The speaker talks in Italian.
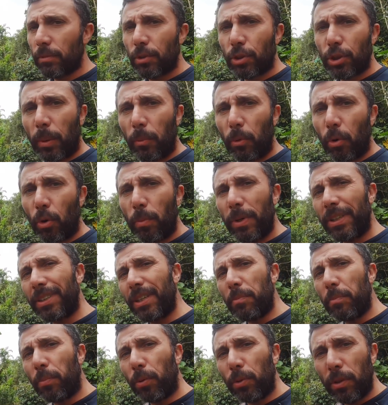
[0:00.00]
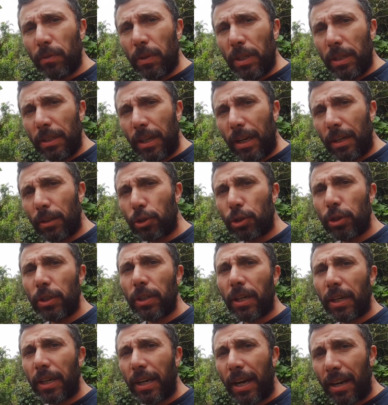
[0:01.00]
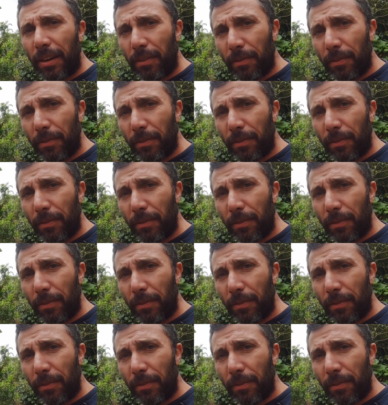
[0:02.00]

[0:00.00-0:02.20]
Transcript: diciamo come tempo di vita, circa